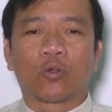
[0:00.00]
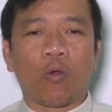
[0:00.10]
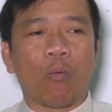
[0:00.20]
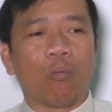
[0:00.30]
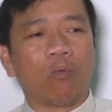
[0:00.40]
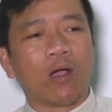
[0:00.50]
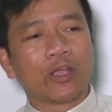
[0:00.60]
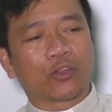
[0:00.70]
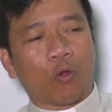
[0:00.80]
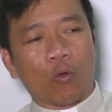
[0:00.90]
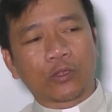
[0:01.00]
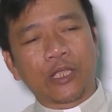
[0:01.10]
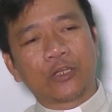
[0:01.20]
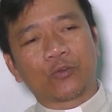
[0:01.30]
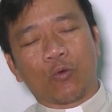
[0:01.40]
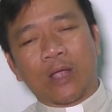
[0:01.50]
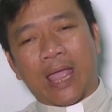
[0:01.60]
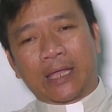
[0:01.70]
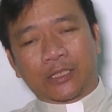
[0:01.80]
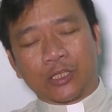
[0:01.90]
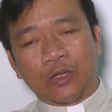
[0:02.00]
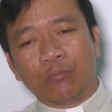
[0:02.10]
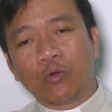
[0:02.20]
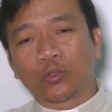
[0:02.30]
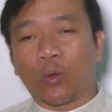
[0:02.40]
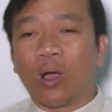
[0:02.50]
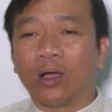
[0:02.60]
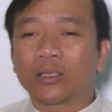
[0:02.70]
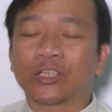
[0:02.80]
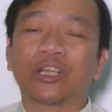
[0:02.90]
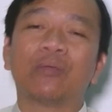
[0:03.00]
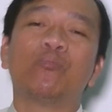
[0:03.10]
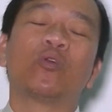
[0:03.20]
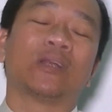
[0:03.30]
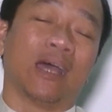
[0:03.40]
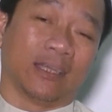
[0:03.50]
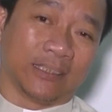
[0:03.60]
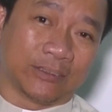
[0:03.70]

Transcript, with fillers: cùng với tổ tiên của ngài từ muôn thuở cho đến muôn đời